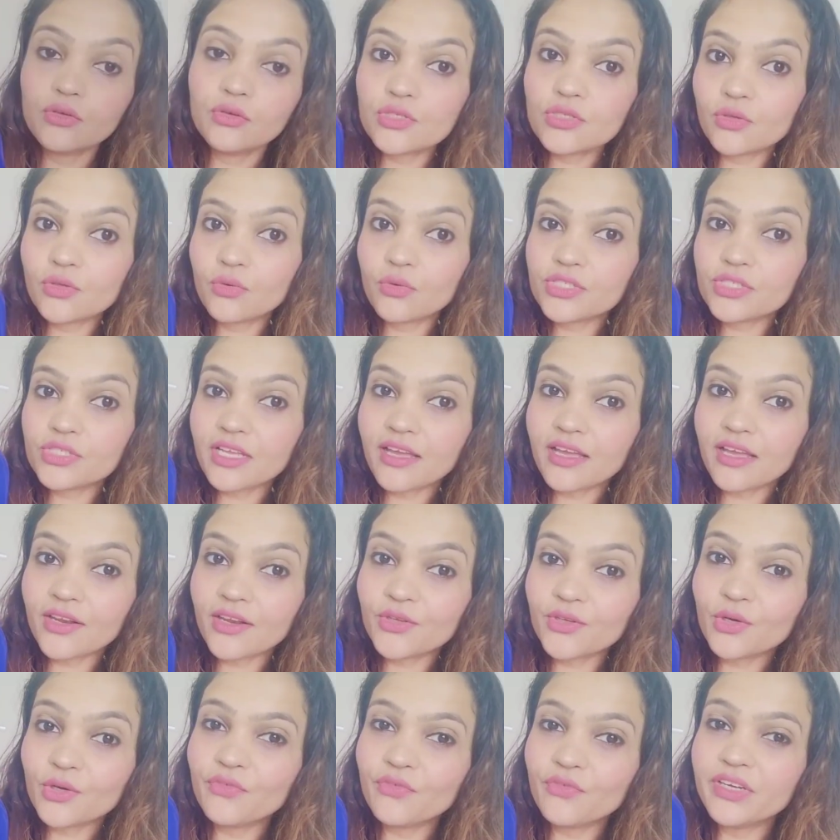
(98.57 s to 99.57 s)
क्या रही हो
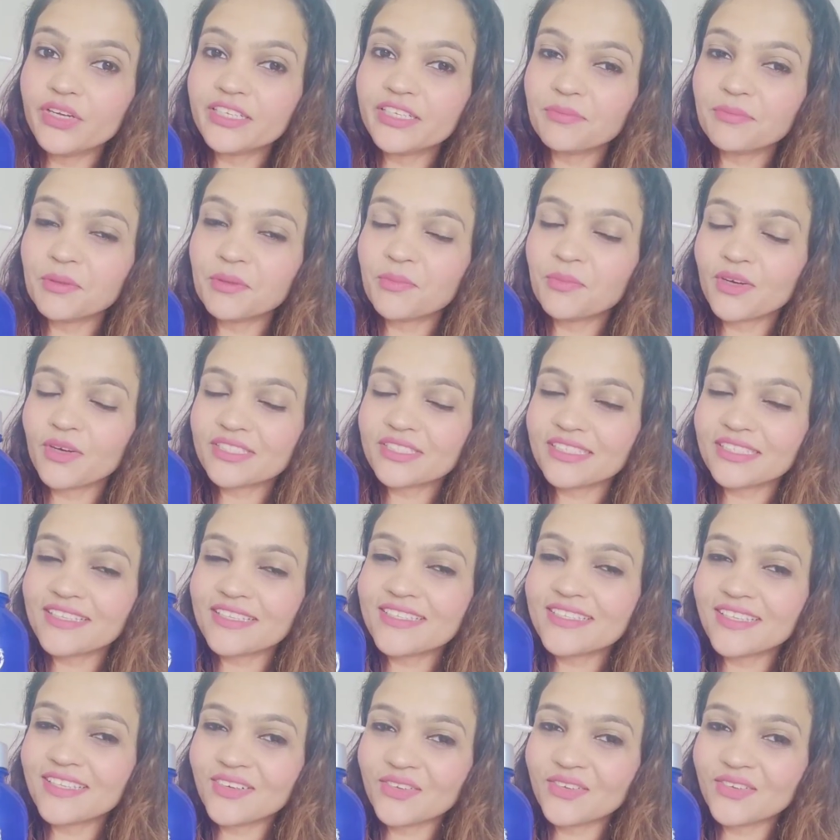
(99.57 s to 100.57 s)
विंटर में बहुत ज़्यादा
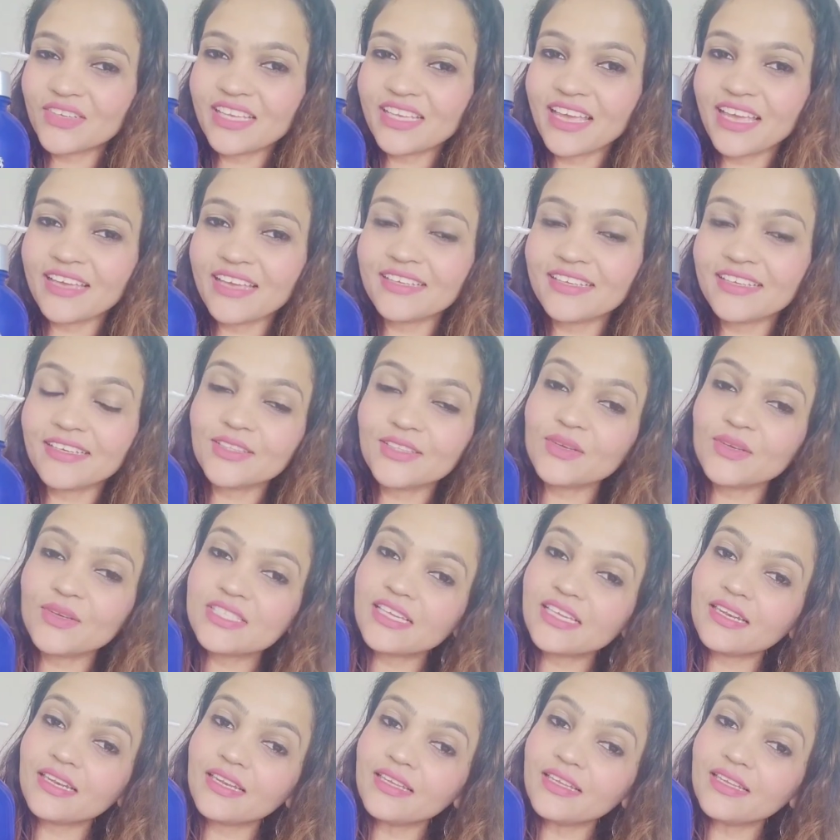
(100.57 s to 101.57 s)
ज़रूरी है ये तो इसकी
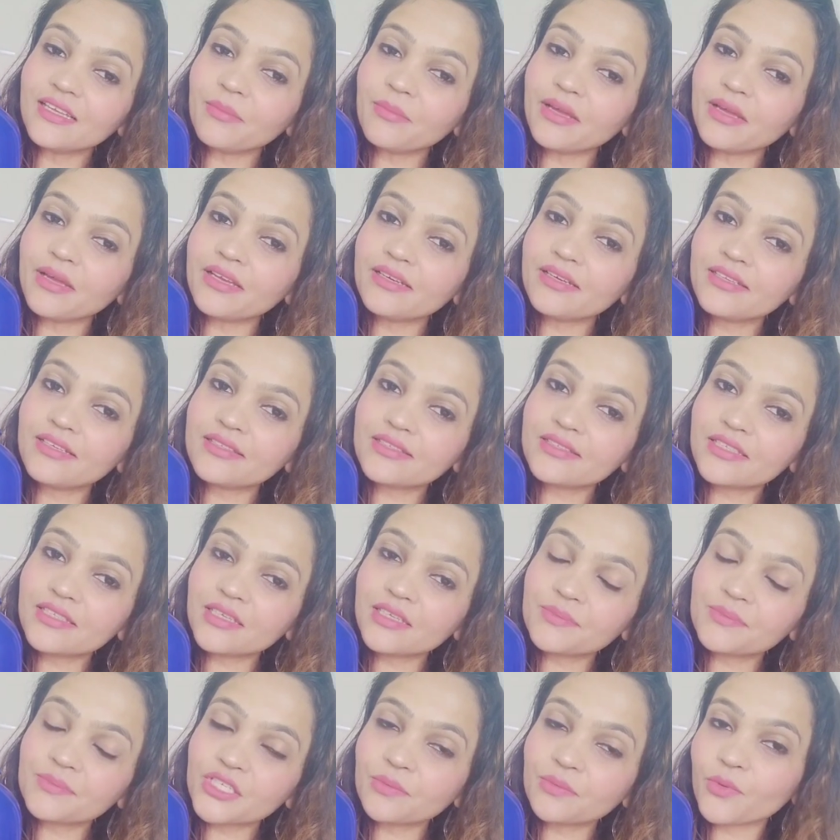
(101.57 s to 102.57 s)
लिंक मैं डिस्क्रिप्शन
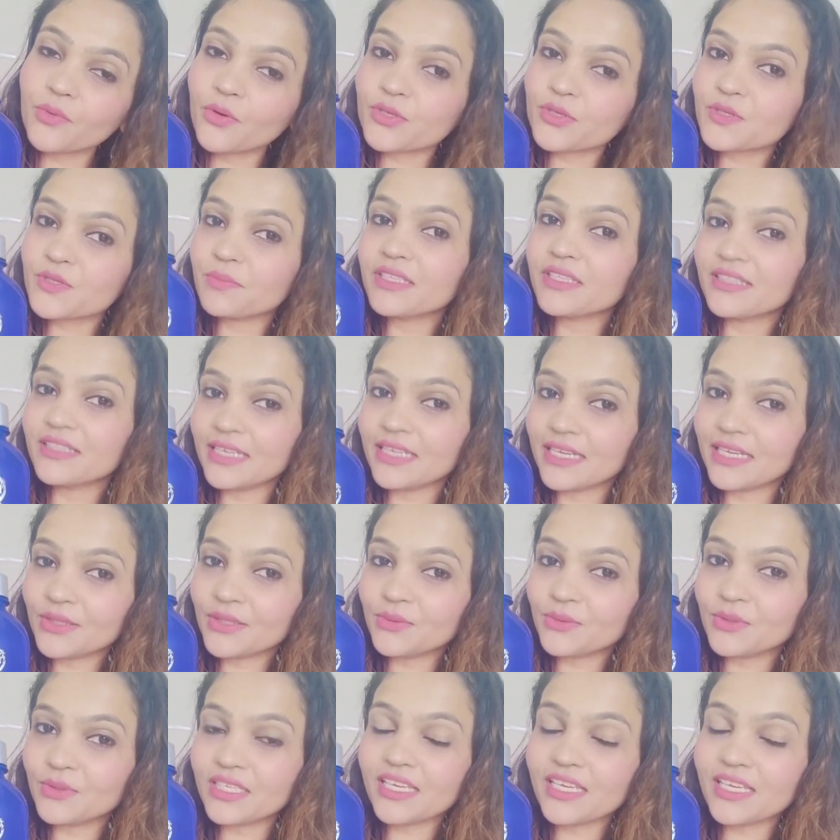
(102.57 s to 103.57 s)
बॉक्स में दे
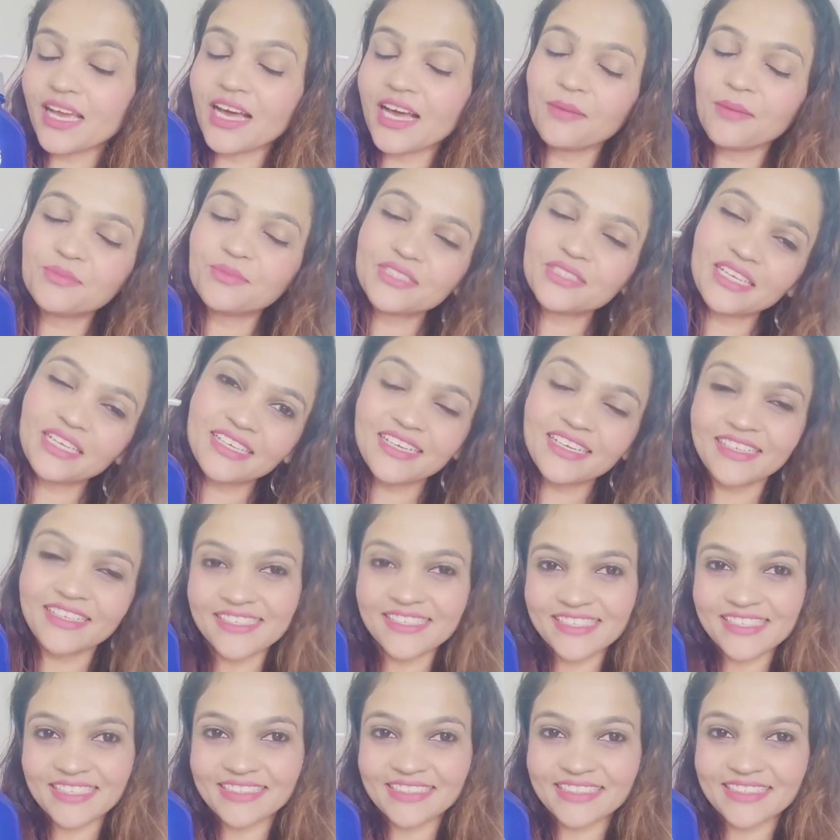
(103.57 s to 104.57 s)
दूंगी आप जाके खरीद
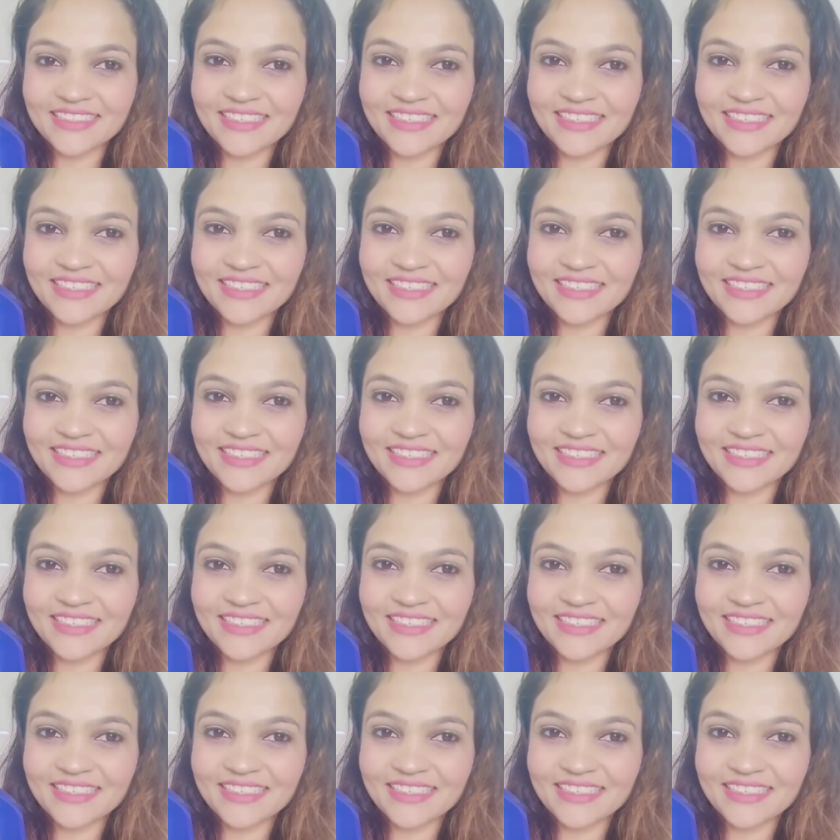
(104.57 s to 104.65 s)
सकते हैं